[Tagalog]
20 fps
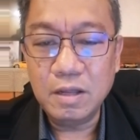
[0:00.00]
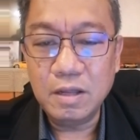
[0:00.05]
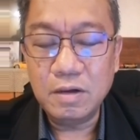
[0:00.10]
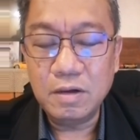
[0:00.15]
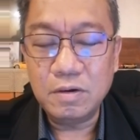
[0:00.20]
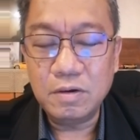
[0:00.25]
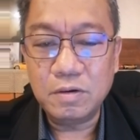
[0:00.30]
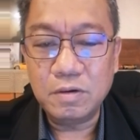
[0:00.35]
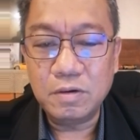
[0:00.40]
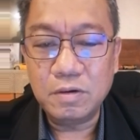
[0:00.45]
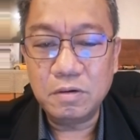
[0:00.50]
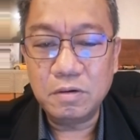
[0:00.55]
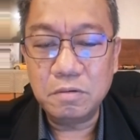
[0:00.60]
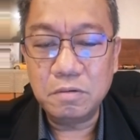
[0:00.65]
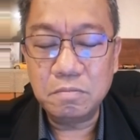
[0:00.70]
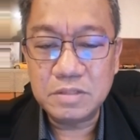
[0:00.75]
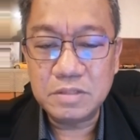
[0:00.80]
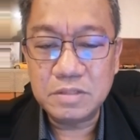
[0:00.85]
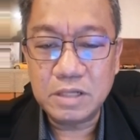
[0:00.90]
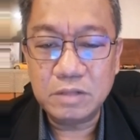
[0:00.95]
O
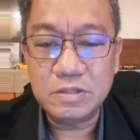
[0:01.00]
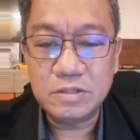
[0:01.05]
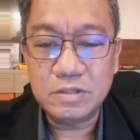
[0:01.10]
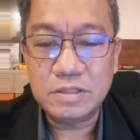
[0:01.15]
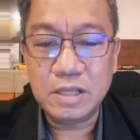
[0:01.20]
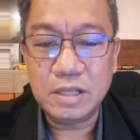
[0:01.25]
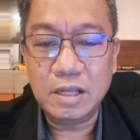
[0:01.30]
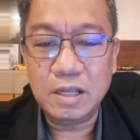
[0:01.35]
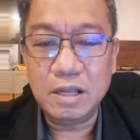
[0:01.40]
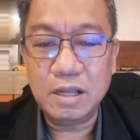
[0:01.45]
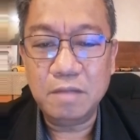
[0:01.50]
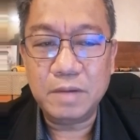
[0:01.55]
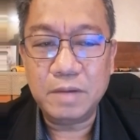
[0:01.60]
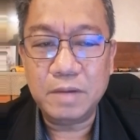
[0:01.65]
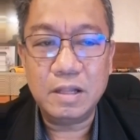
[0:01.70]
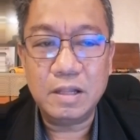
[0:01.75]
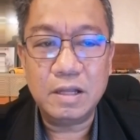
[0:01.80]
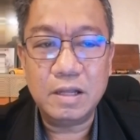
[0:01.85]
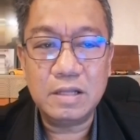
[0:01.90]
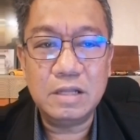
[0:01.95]
sad to say ay
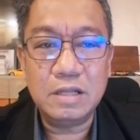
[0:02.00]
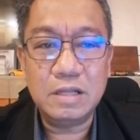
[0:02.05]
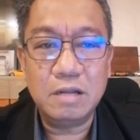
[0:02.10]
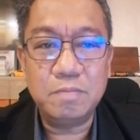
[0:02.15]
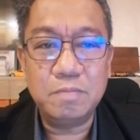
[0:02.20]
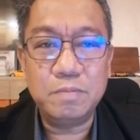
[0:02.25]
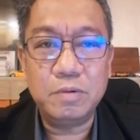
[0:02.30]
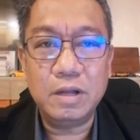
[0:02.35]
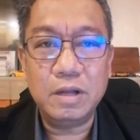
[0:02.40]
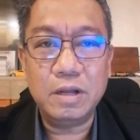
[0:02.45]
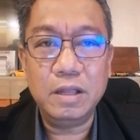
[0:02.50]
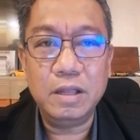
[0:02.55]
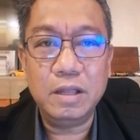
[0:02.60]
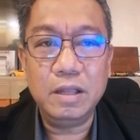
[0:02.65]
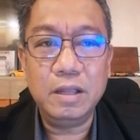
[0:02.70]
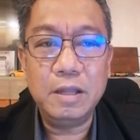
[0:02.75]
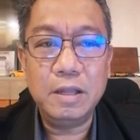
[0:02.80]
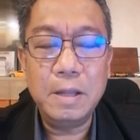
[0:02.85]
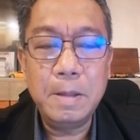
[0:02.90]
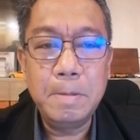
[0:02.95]
parang sila po ay
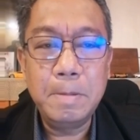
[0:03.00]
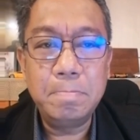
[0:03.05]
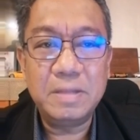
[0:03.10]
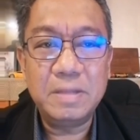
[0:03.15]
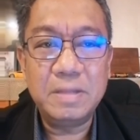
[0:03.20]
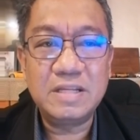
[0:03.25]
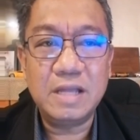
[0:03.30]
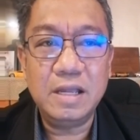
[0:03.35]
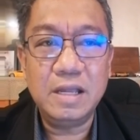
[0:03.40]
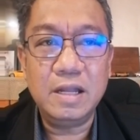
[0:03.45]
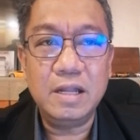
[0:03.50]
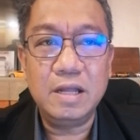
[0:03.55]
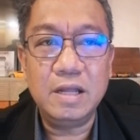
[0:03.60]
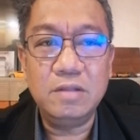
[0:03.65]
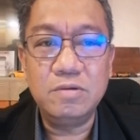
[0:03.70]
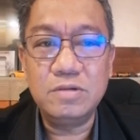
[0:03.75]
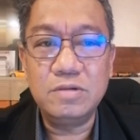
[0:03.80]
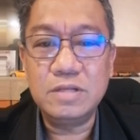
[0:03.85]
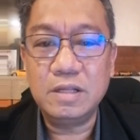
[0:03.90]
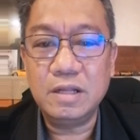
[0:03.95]
masaya na
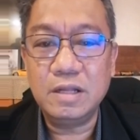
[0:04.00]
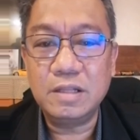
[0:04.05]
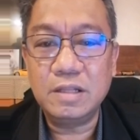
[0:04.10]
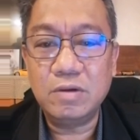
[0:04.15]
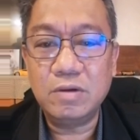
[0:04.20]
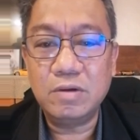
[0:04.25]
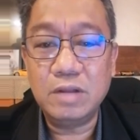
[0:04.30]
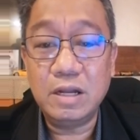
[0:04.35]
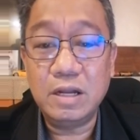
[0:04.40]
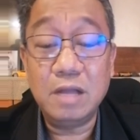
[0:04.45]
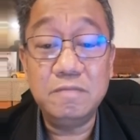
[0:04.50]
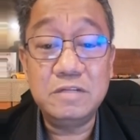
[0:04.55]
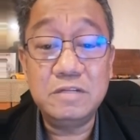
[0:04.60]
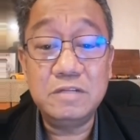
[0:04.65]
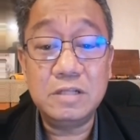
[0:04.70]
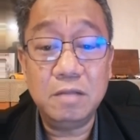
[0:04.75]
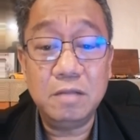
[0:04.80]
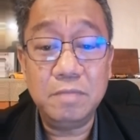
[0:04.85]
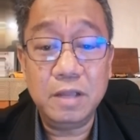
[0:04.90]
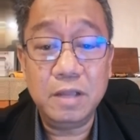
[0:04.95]
doon sa tinatawag na live
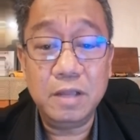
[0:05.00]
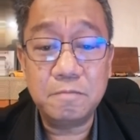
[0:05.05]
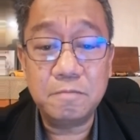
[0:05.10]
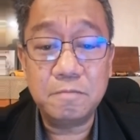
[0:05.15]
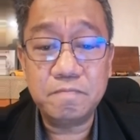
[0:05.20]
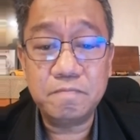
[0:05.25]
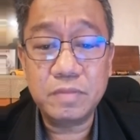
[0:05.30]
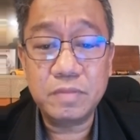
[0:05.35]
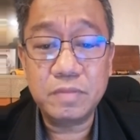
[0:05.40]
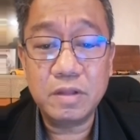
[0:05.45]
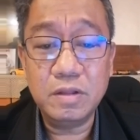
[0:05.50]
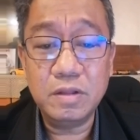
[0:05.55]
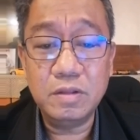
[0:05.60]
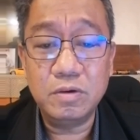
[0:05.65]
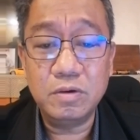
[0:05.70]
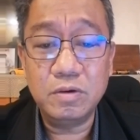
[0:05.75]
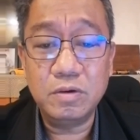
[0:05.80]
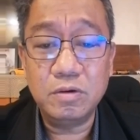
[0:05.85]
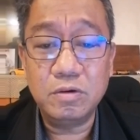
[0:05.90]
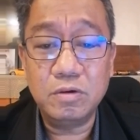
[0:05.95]
streaming.
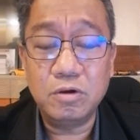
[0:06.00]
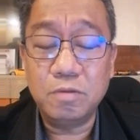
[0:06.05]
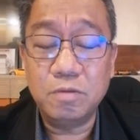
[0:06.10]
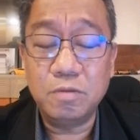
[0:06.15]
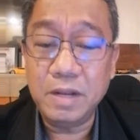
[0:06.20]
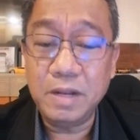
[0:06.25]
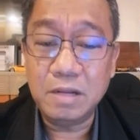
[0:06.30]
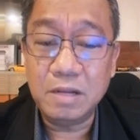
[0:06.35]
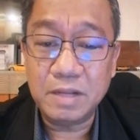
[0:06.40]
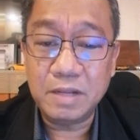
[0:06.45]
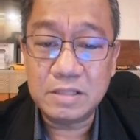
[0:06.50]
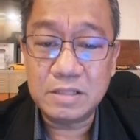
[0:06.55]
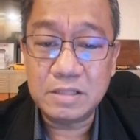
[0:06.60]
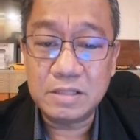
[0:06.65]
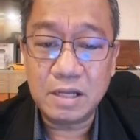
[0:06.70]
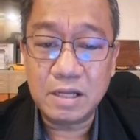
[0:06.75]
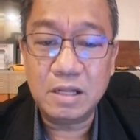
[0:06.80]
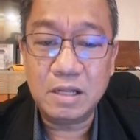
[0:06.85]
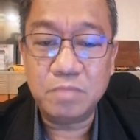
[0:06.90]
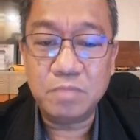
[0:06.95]
Do open naman na
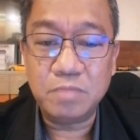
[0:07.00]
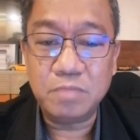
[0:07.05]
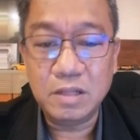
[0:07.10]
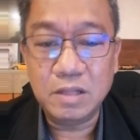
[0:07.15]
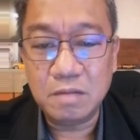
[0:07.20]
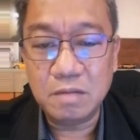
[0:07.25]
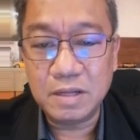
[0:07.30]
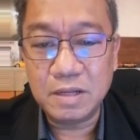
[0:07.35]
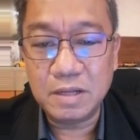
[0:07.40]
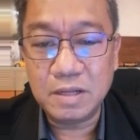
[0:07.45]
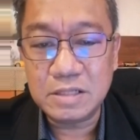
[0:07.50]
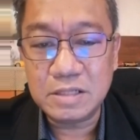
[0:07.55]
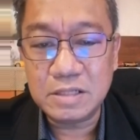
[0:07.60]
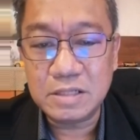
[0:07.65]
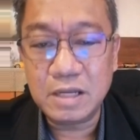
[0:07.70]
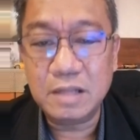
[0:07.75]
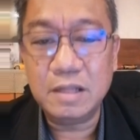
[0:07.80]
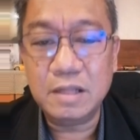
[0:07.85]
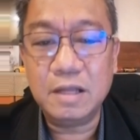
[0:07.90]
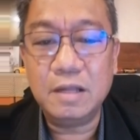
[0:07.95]
sana, pwede naman na
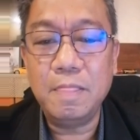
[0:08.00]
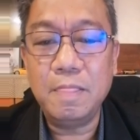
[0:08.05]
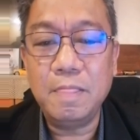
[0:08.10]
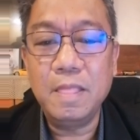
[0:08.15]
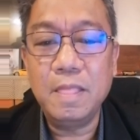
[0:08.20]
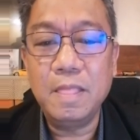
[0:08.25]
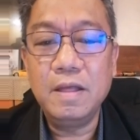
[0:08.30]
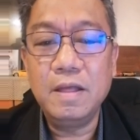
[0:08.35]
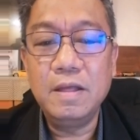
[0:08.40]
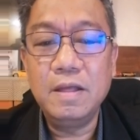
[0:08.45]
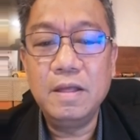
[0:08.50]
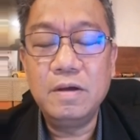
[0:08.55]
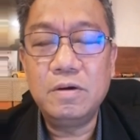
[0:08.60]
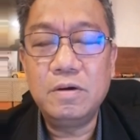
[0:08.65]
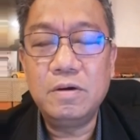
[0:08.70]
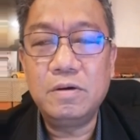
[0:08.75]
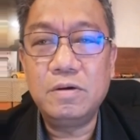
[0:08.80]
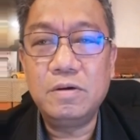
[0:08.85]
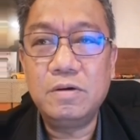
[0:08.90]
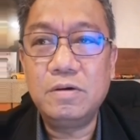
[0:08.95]
sana.
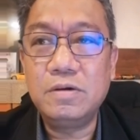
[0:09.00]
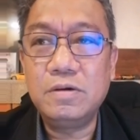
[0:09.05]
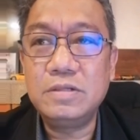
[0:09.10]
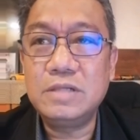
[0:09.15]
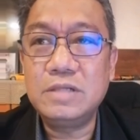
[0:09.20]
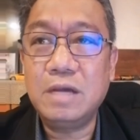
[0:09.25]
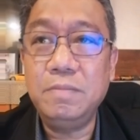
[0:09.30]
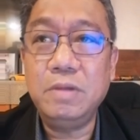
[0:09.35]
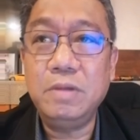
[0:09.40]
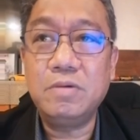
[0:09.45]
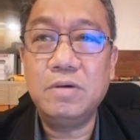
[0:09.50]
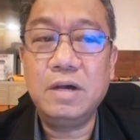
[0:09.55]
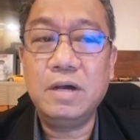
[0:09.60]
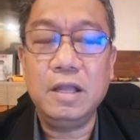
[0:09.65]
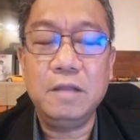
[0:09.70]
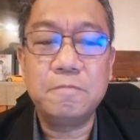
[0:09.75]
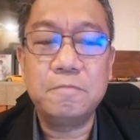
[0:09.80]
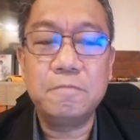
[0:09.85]
O sabi ko nga eh,